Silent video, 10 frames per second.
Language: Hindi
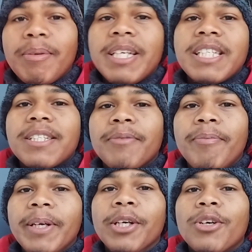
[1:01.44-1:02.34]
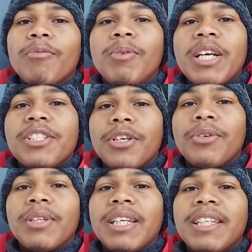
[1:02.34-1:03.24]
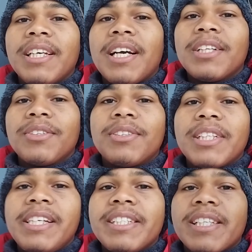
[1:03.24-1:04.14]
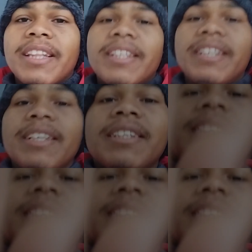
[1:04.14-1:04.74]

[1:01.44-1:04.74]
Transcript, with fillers: प्लीज़ वीडियो को पूरा जरूर देखिएगा तो चलिए चलते हैं